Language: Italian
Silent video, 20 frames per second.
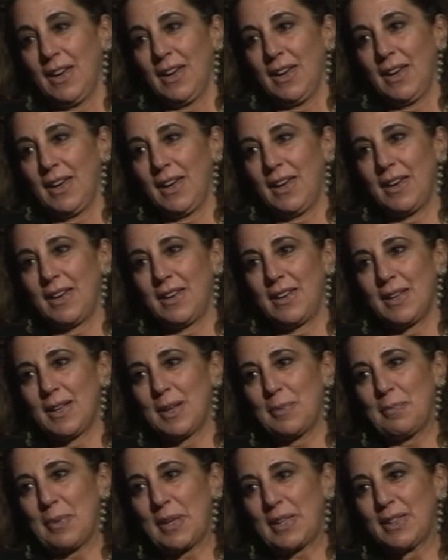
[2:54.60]
e eh,
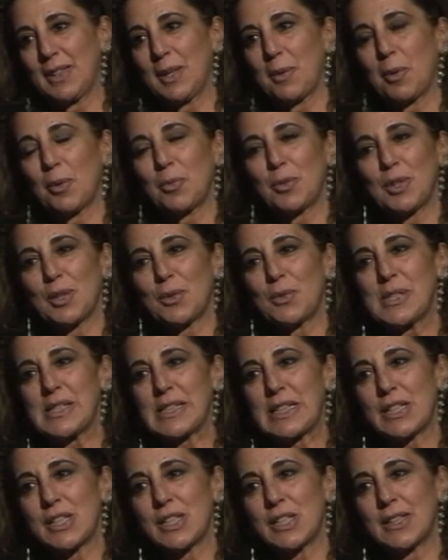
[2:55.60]
a partire proprio da
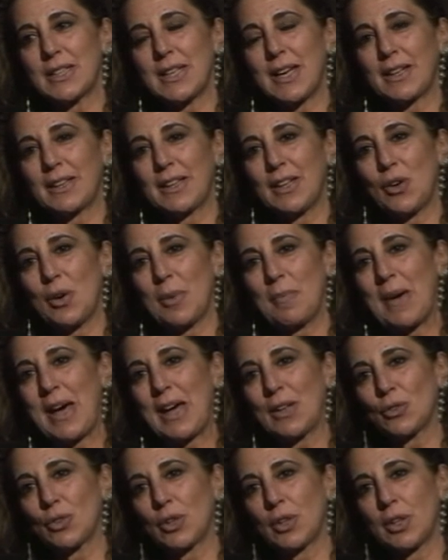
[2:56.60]
questa città che ho
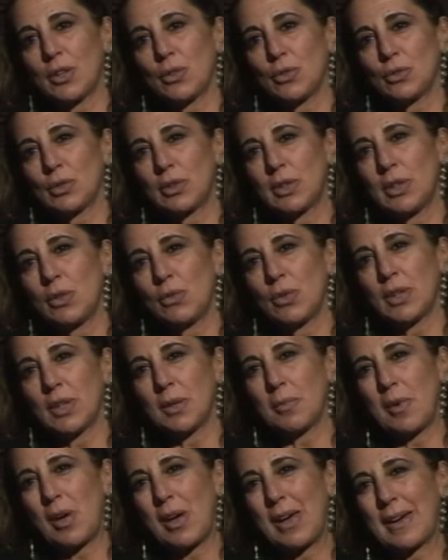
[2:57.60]
amato e che continuo ad
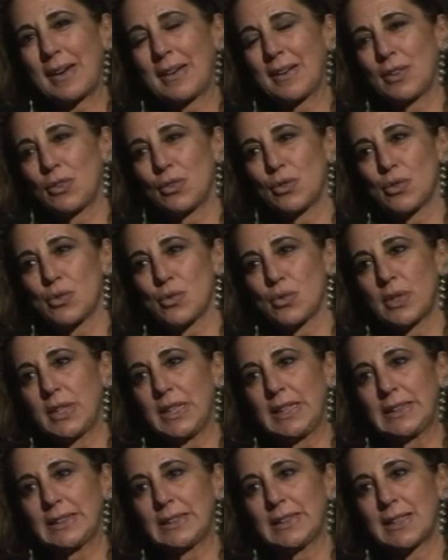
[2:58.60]
amare col suo
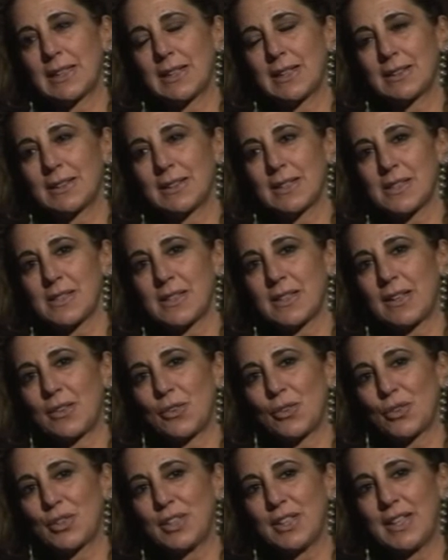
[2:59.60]
Interland
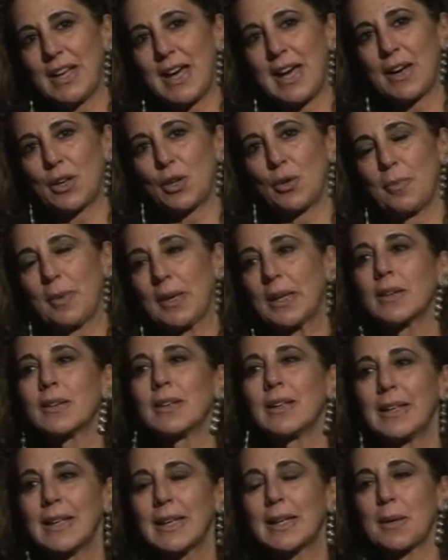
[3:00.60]
straordinario per
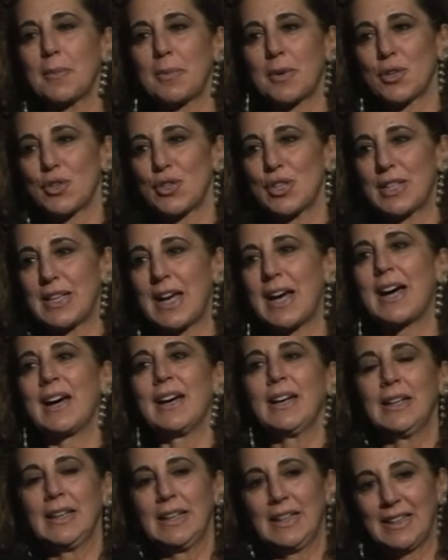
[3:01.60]
le capacità
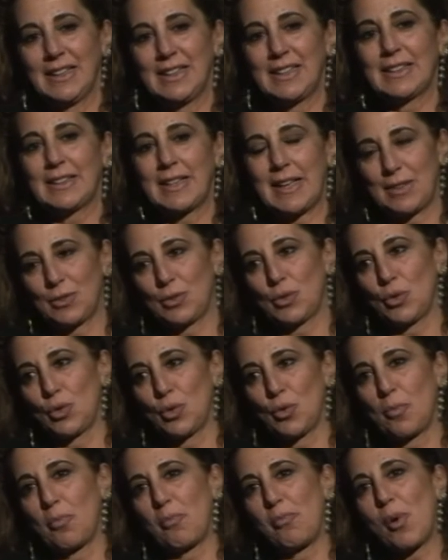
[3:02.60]
intanto
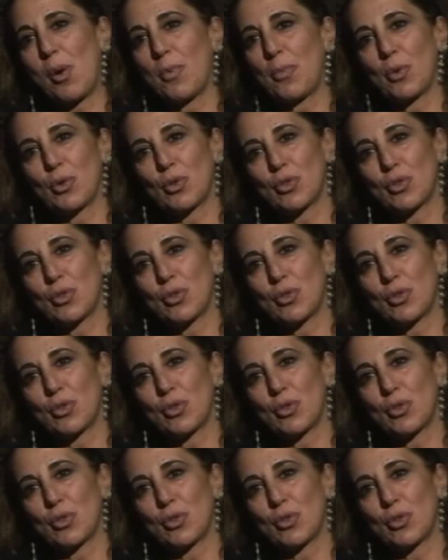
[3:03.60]
di un popolo